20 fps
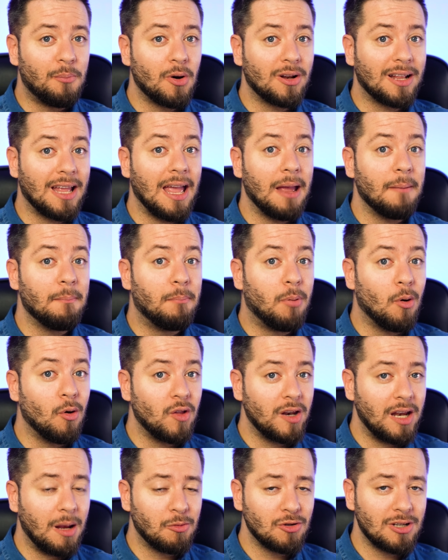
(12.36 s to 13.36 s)
porque
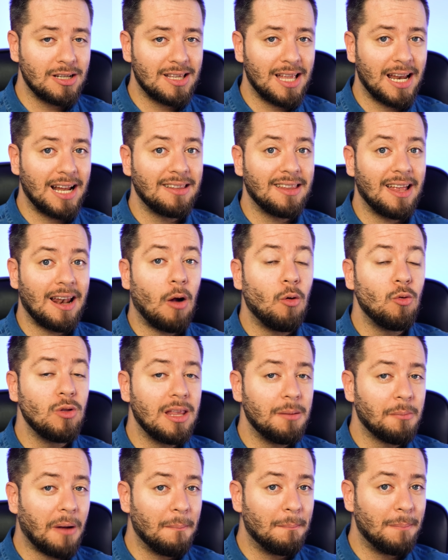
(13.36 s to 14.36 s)
podríamos estar ante la
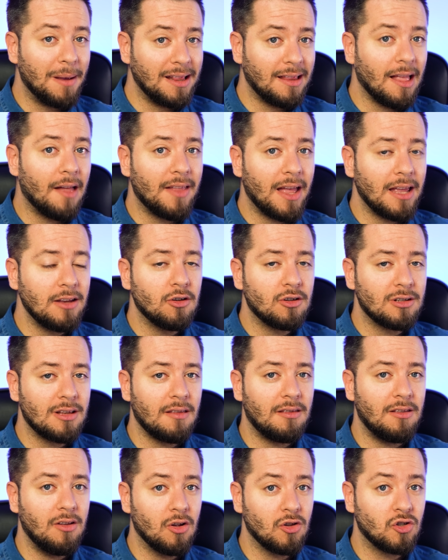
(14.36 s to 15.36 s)
última beta de iOS
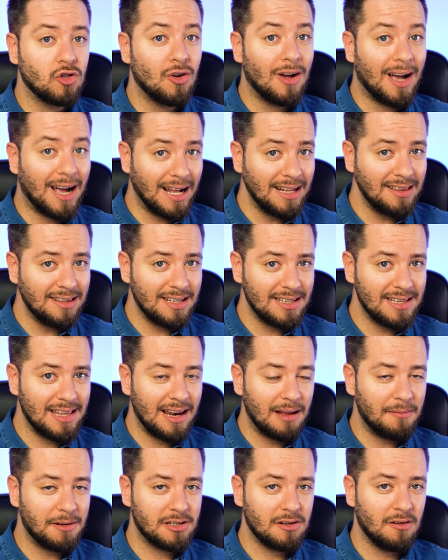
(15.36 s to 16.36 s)
18 antes de
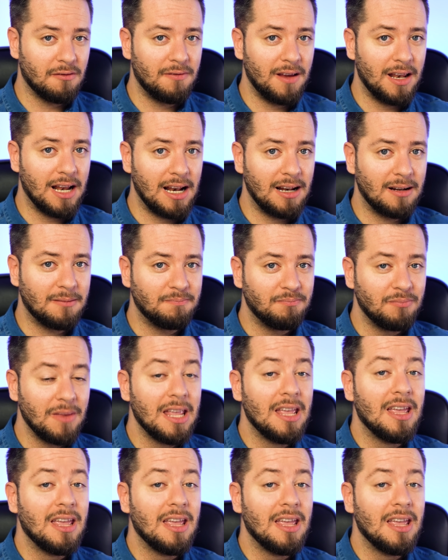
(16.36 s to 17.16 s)
la versión final.